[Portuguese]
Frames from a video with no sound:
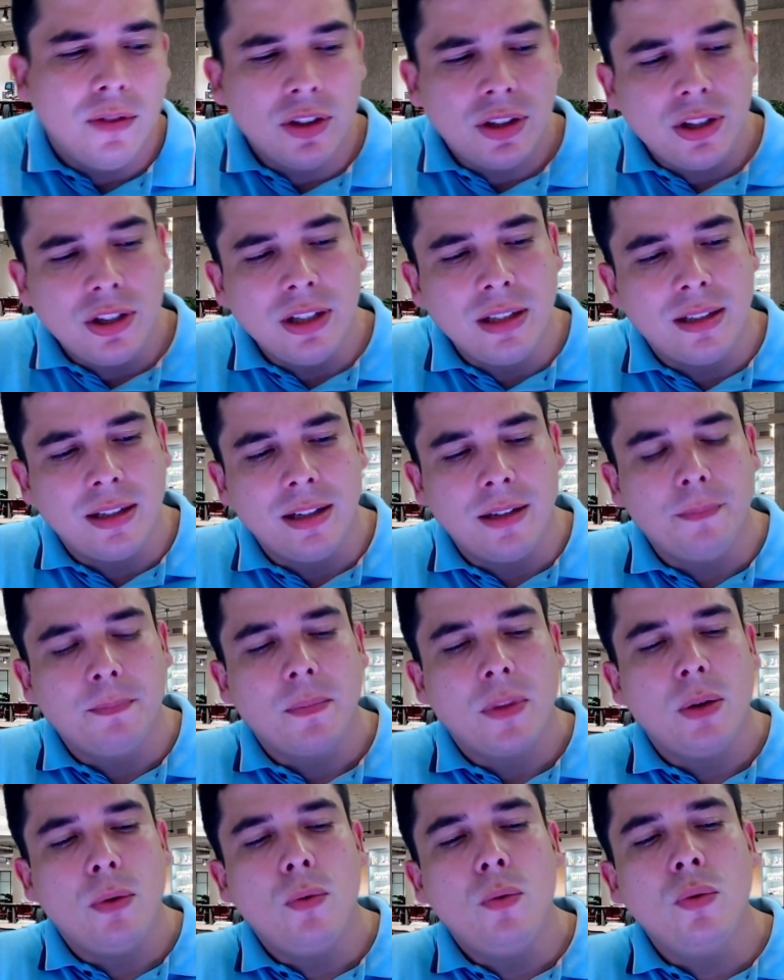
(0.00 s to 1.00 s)
Vou te dizer,
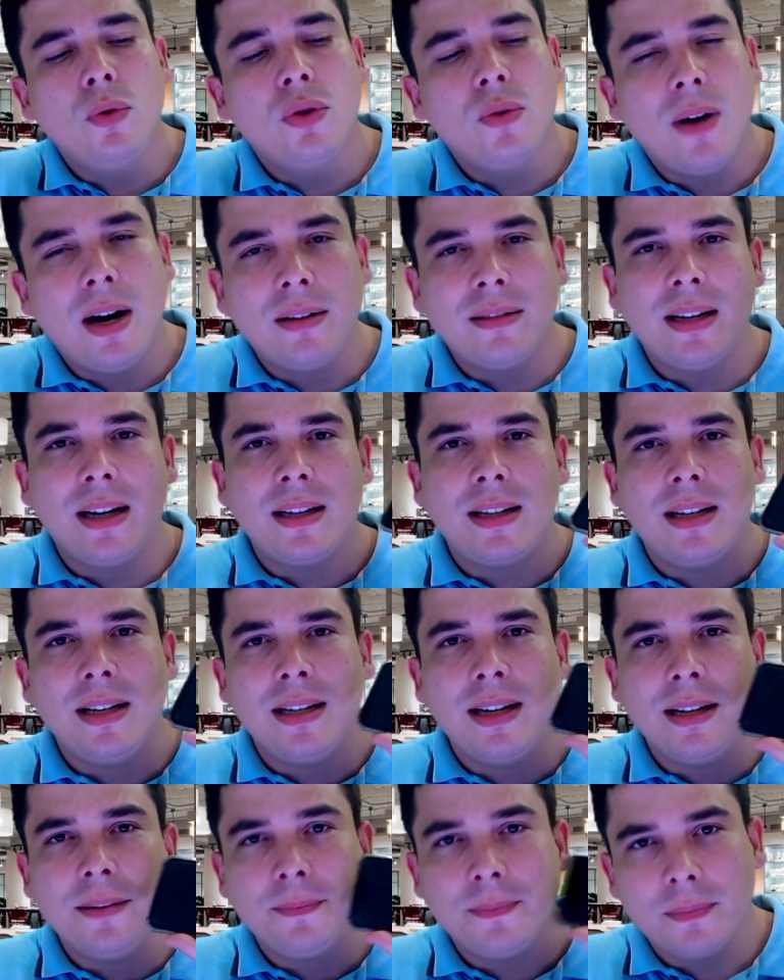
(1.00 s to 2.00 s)
o usuário está
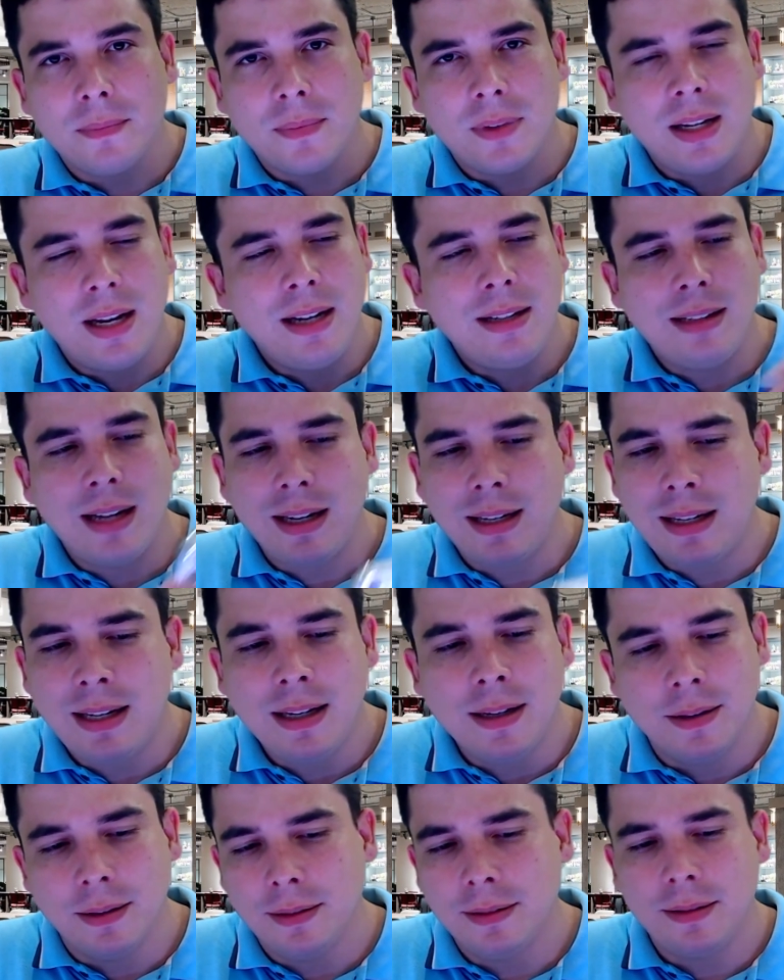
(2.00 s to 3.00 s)
aqui, né? Ele está
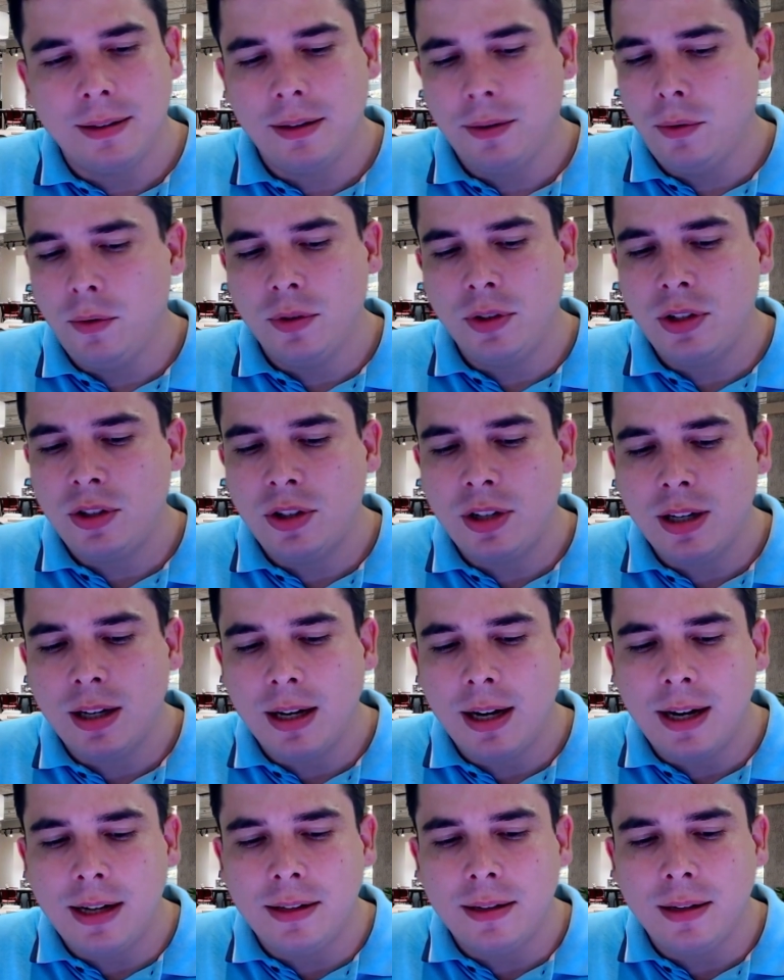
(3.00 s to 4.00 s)
aqui. Hoje em
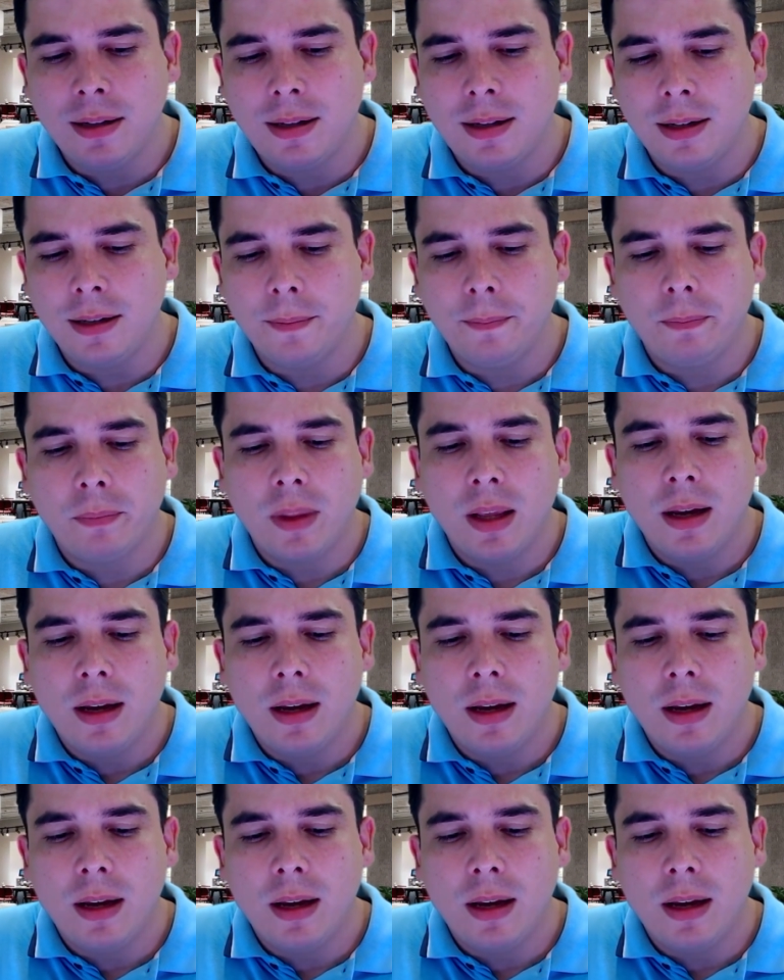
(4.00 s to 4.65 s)
dia é isso aqui.